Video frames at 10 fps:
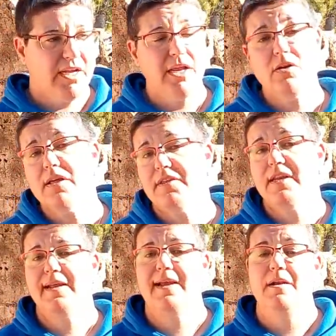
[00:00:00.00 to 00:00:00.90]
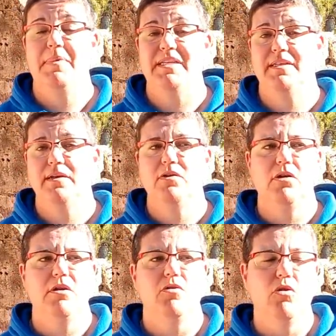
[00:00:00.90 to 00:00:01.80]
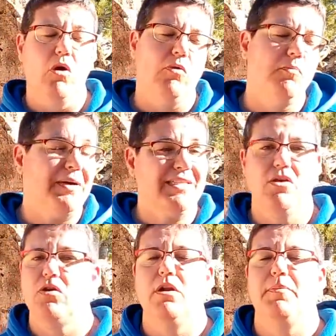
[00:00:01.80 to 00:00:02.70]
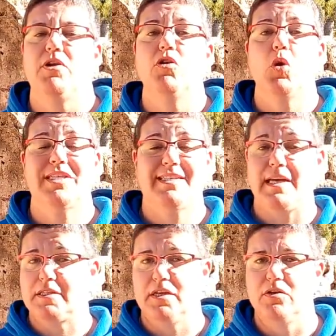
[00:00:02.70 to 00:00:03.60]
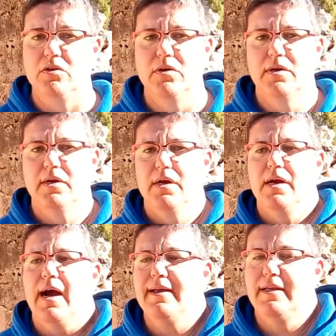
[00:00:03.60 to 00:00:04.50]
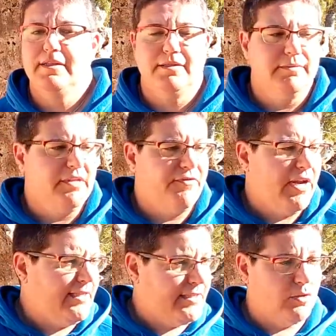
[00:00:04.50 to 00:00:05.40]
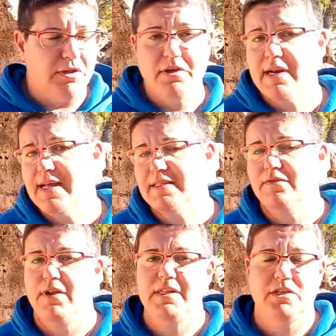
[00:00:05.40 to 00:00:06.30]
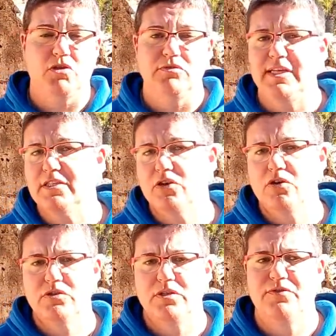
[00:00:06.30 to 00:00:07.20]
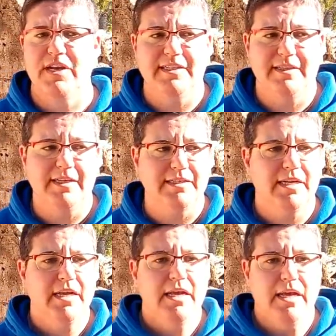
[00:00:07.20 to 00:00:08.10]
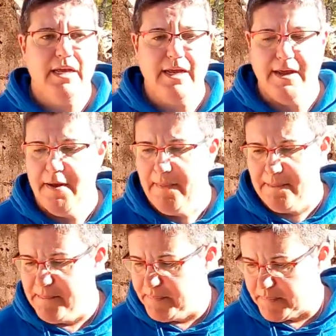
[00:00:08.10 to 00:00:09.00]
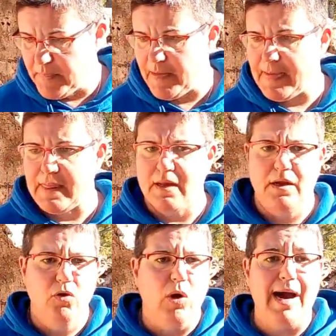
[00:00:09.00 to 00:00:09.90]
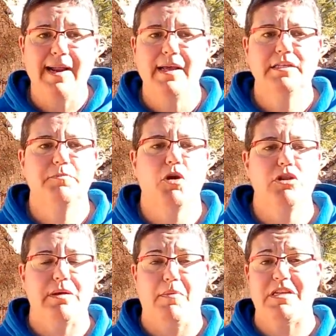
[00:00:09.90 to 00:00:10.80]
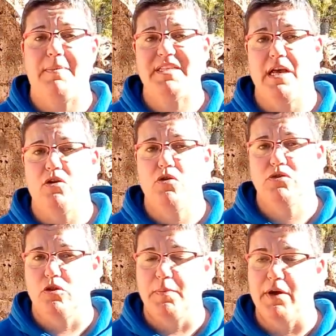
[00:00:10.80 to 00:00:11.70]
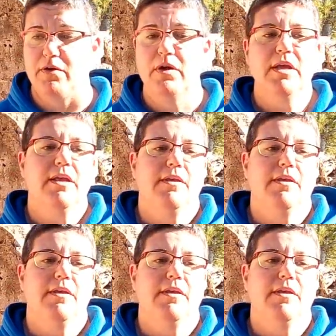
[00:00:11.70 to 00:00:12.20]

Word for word: quiero decir en que el paseo, eh, un paseo con el perro no es estático. Hay diferentes situaciones, diferentes contextos, diferentes em, lugares por donde vamos a pasear con nuestro perro.